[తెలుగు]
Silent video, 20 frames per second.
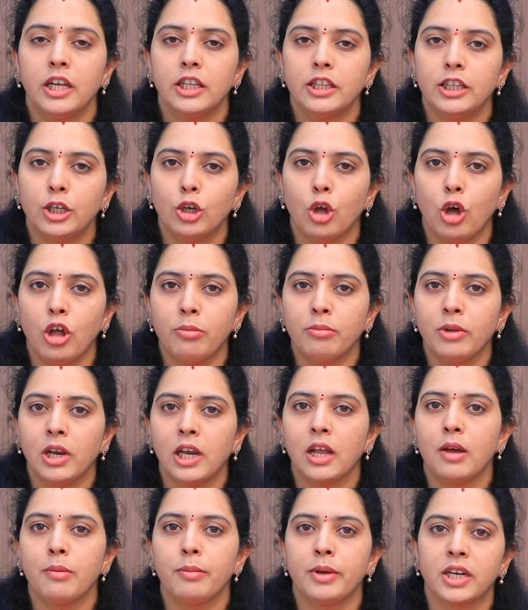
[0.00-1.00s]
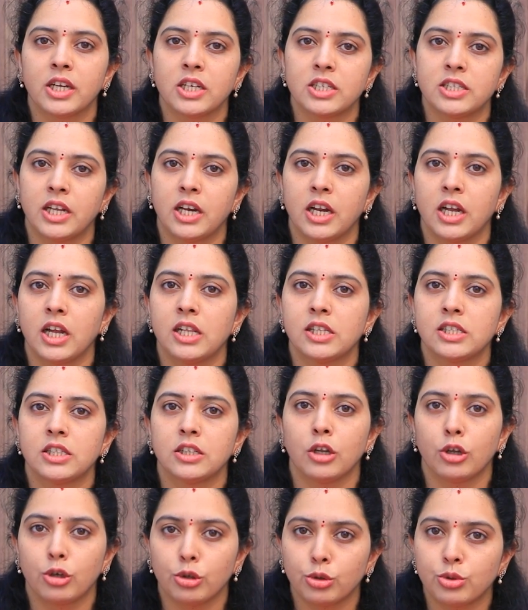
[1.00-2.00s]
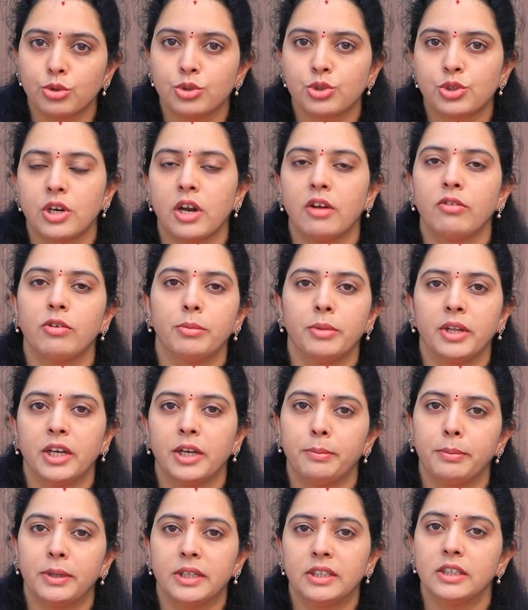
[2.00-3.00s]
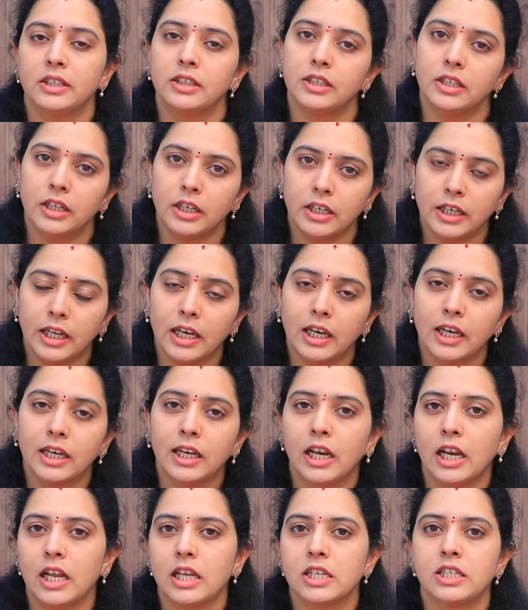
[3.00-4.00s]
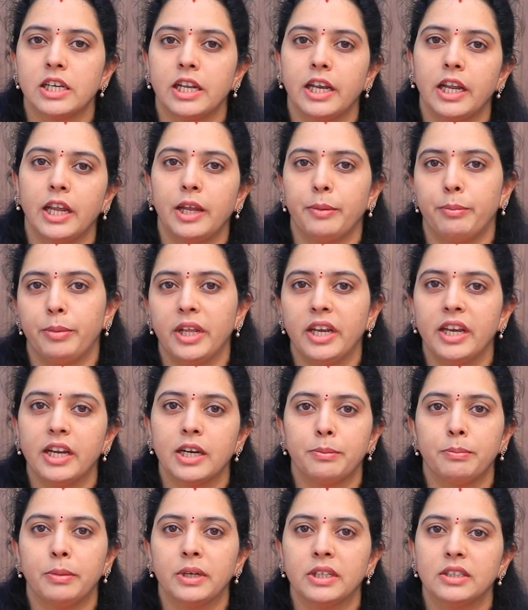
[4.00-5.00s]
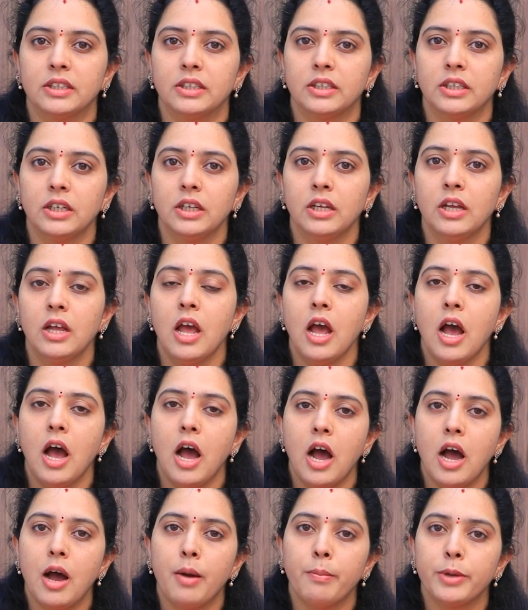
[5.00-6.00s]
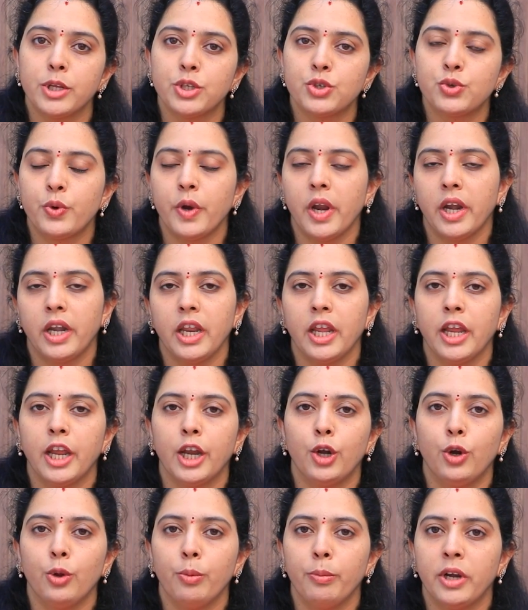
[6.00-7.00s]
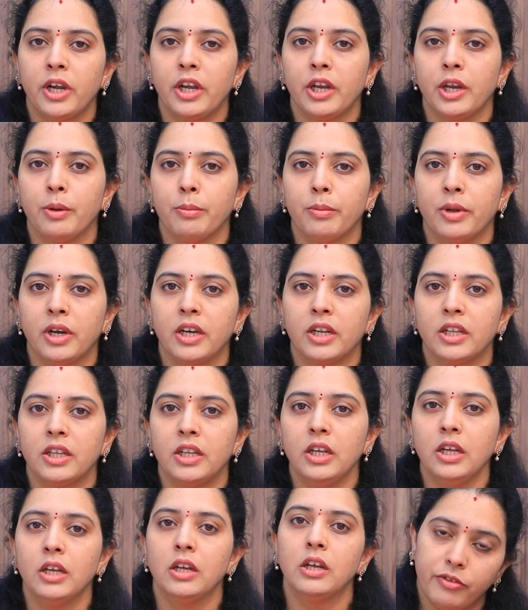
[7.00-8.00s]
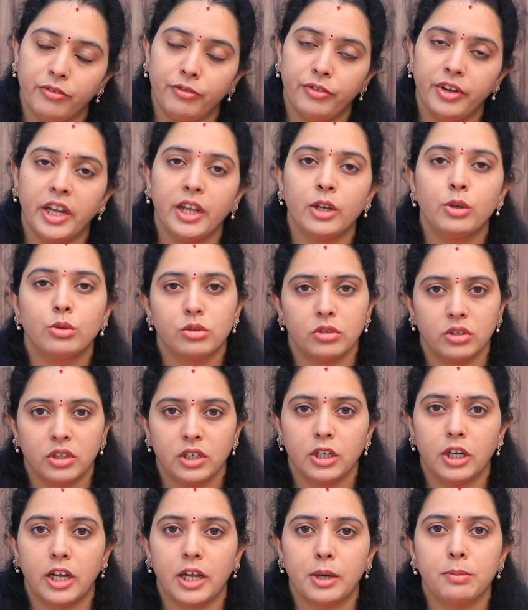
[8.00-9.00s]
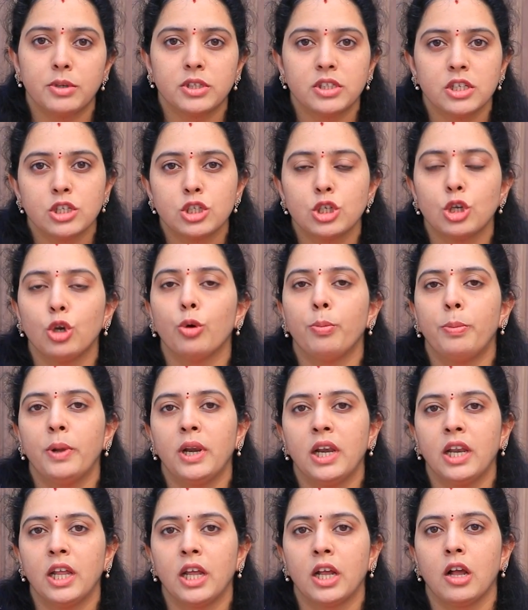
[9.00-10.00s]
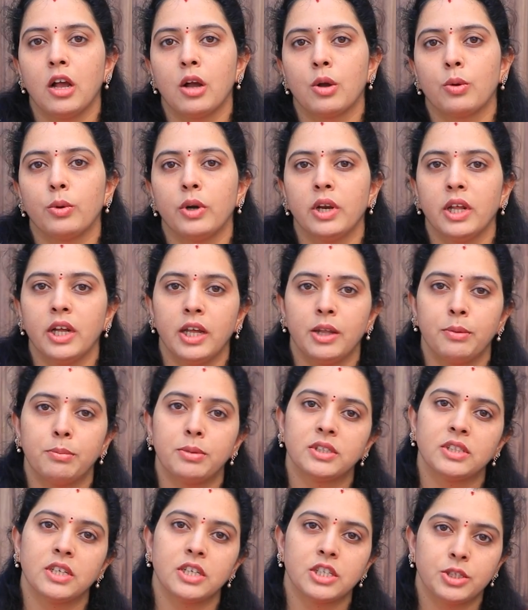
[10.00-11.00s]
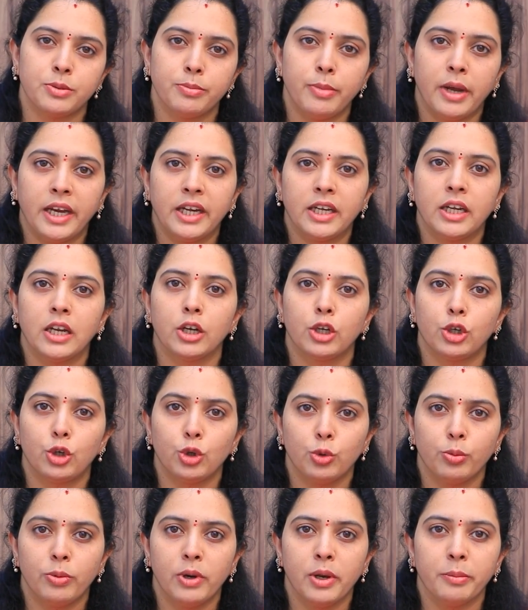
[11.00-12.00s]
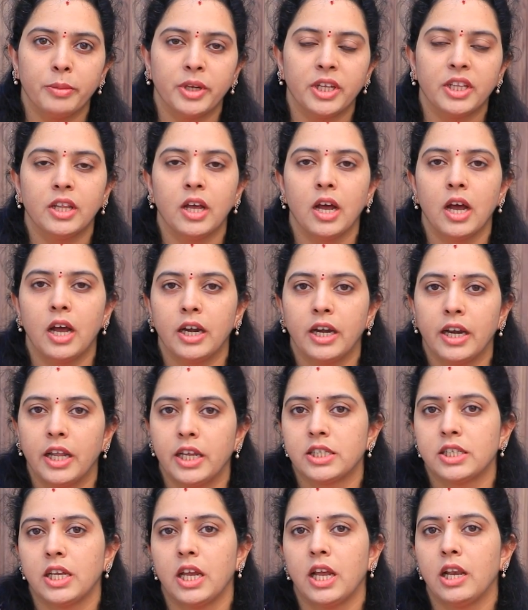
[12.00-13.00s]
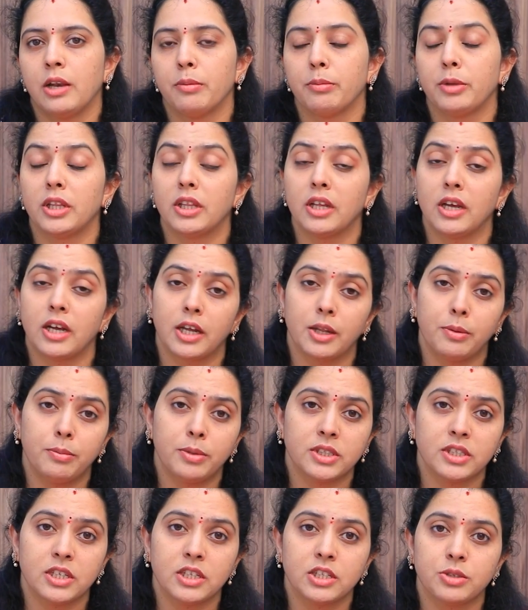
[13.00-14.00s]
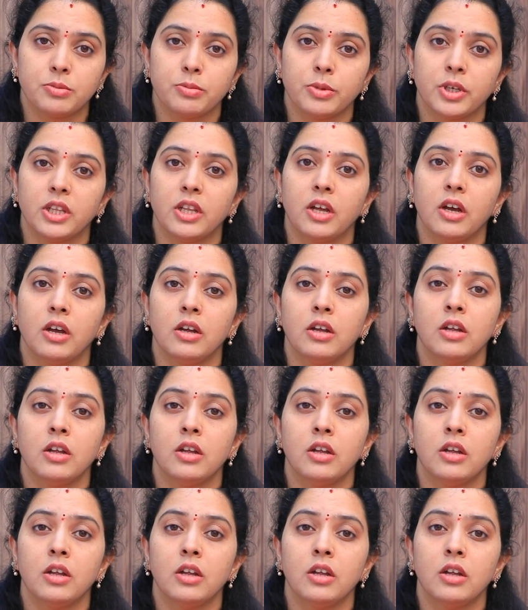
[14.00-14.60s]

ఇది నార్మల్గా మనకు జరగాల్సిన ఋతుస్రావం అనే పద్ధతి నెల నెల జరిగే పీరియడ్ పద్ధతి ఆ మెన్స్ట్రేటింగ్ ఎండోమెట్రియం అన్నది వేర్ గర్భసంచి లోపలనే కాకుండా గర్భసంచి బయట ట్యూబ్ల మీద అండాశయాల మీద గర్భసంచి మీద